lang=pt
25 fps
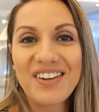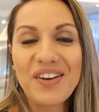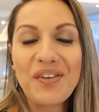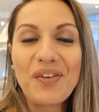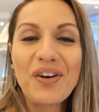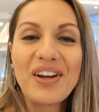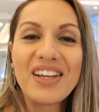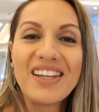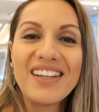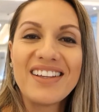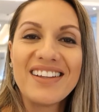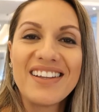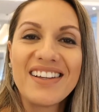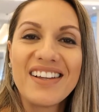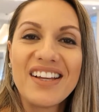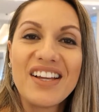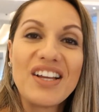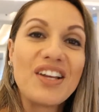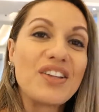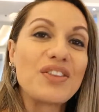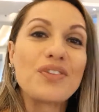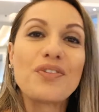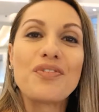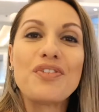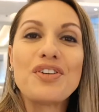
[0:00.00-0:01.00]
Oi!
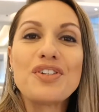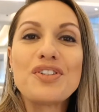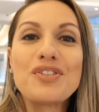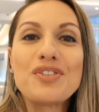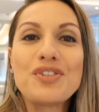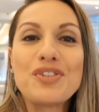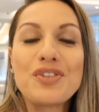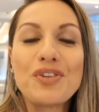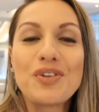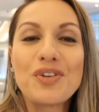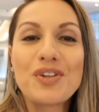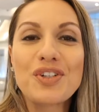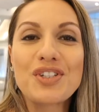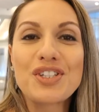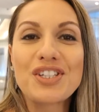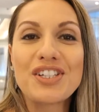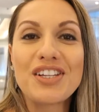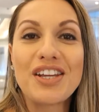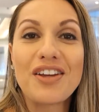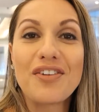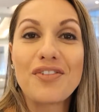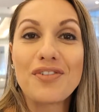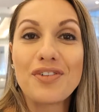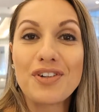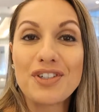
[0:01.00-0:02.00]
No vídeo de hoje
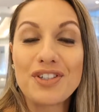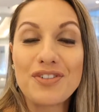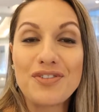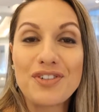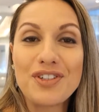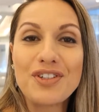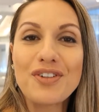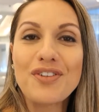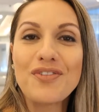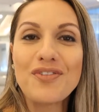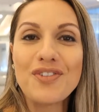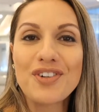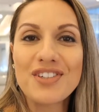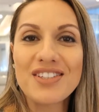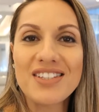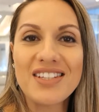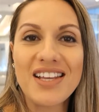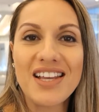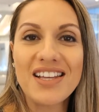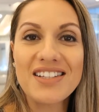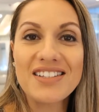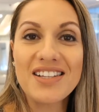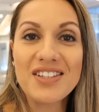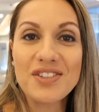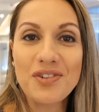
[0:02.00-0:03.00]
eu vou dividir com
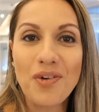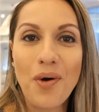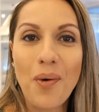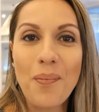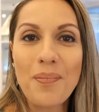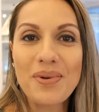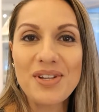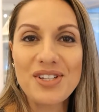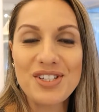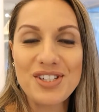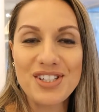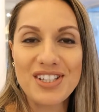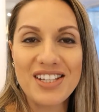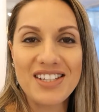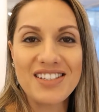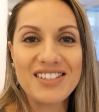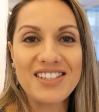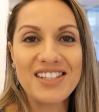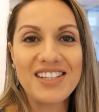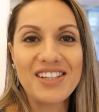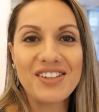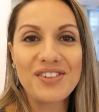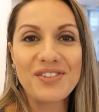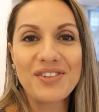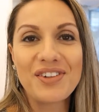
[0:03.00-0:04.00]
vocês as compras de
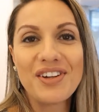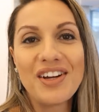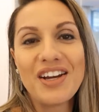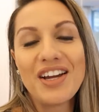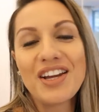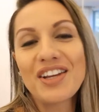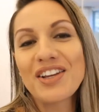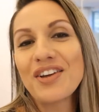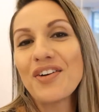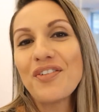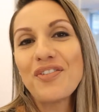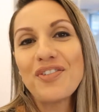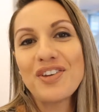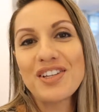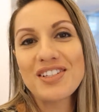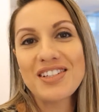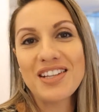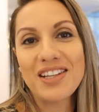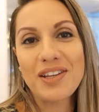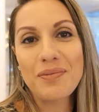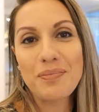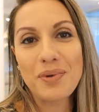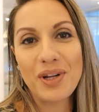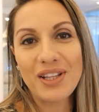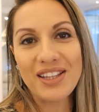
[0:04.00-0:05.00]
tecido que eu fiz
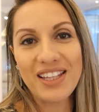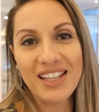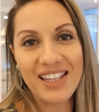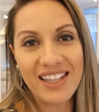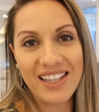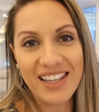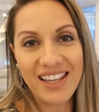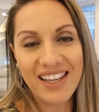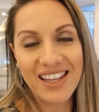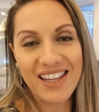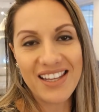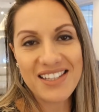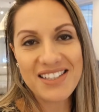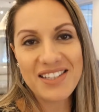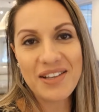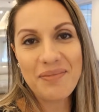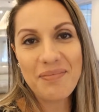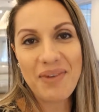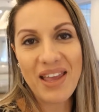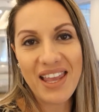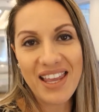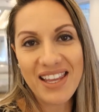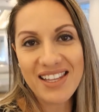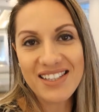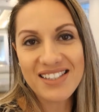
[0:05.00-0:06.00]
aqui para ateliê esse
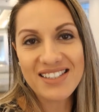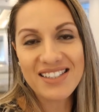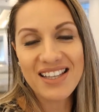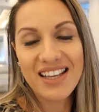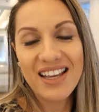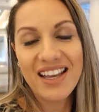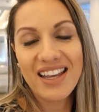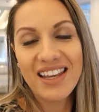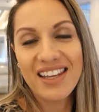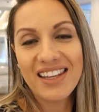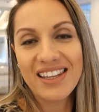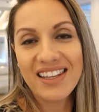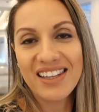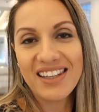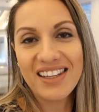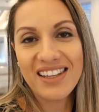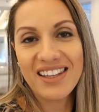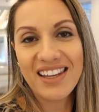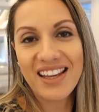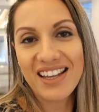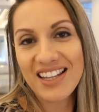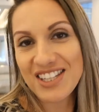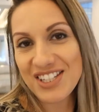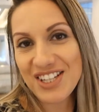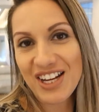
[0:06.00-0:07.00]
mês
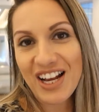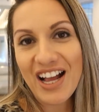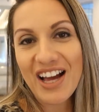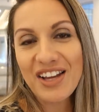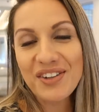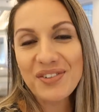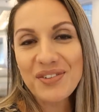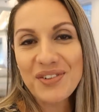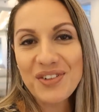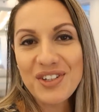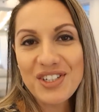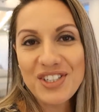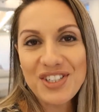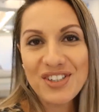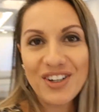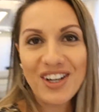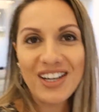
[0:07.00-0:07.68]
e elas chegaram hoje,